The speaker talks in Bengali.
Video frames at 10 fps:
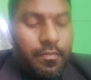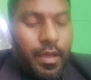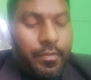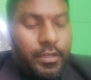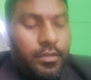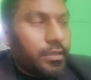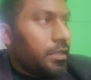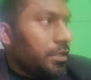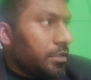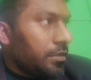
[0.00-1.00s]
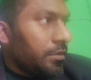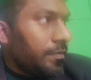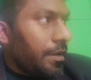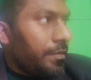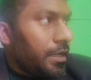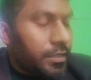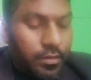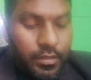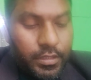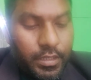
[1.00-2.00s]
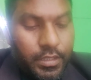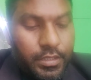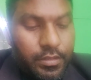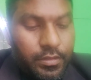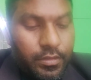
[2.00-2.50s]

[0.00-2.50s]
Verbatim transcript: মামলা সংশ্লিষ্ট মামলার সংশ্লিষ্ট